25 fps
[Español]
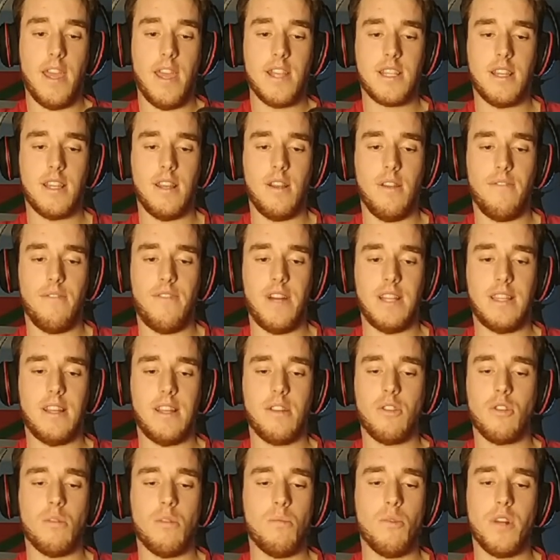que
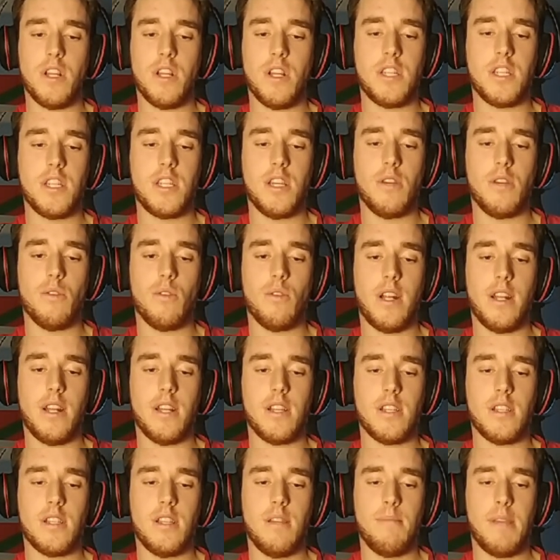faltan comunes y
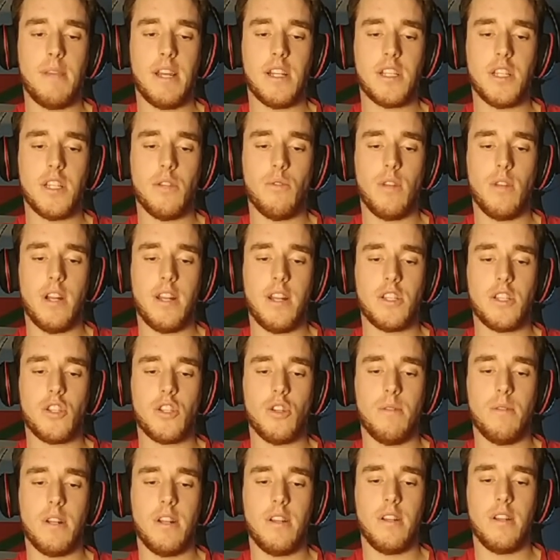singulares, de mega singulares
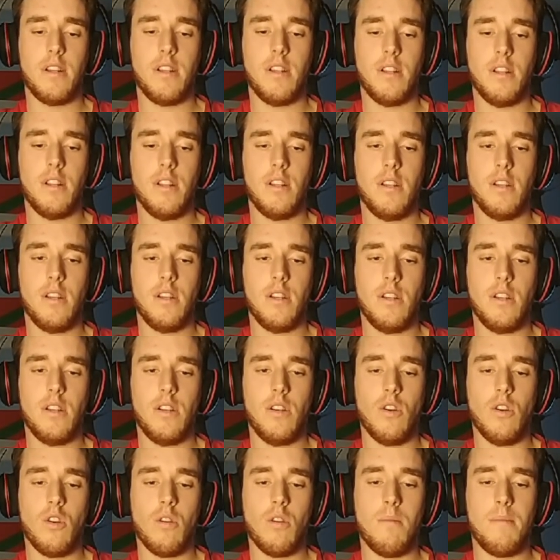sobran.
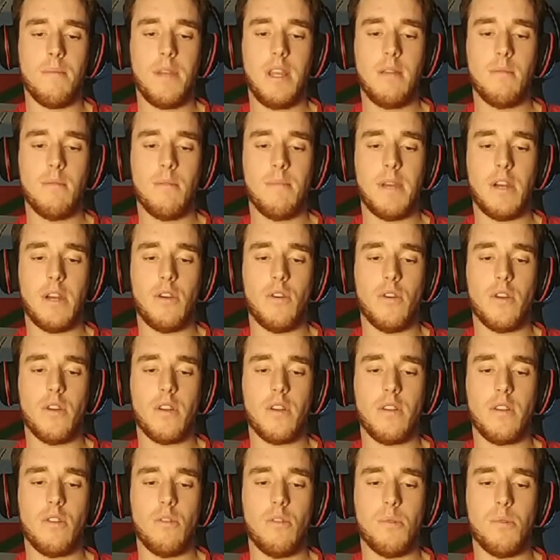O como mínimo
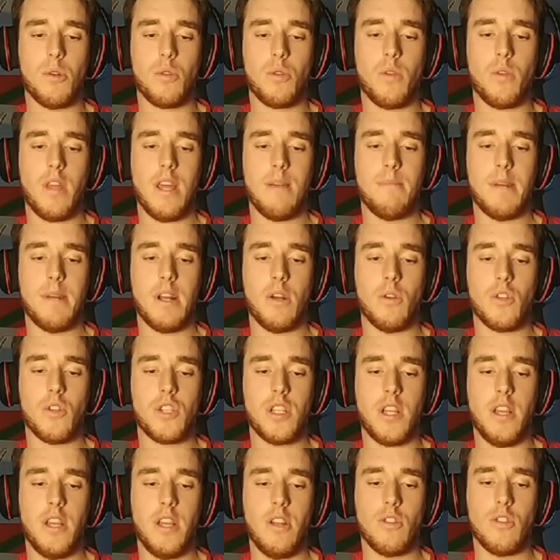mejor oportunidad para
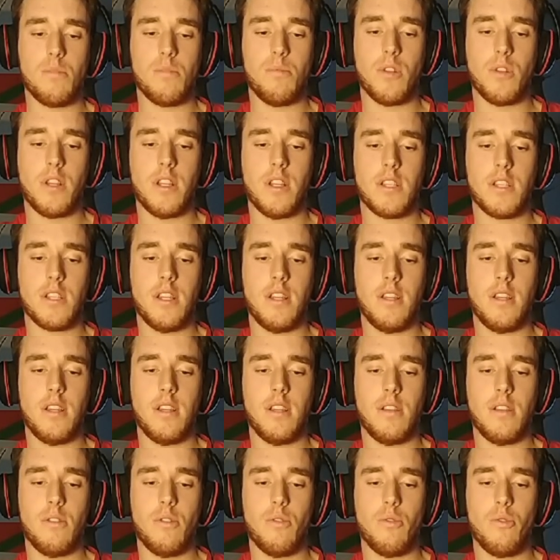conseguirlos, porque es
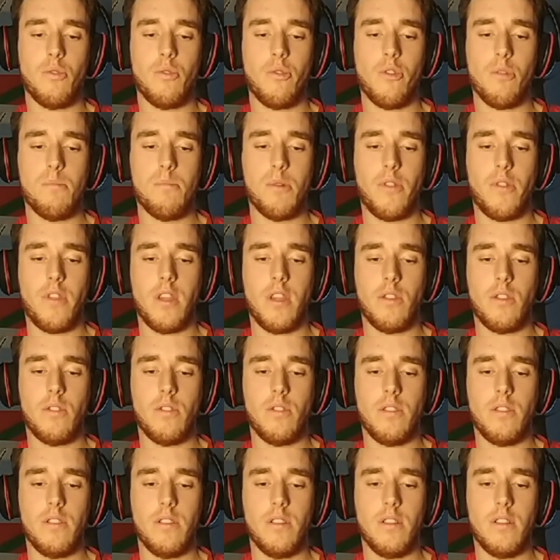que con un
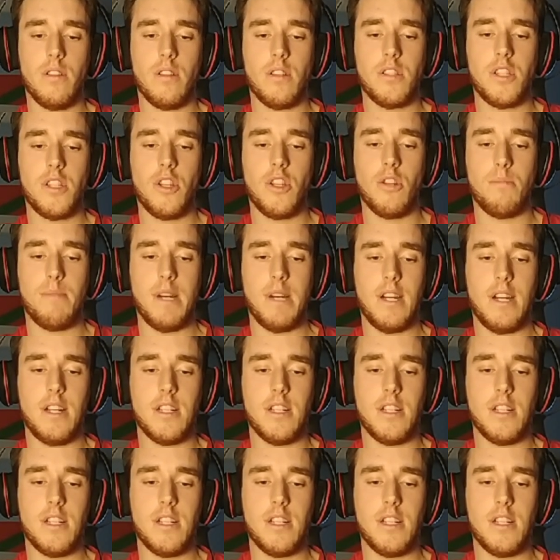1%, si no pagas...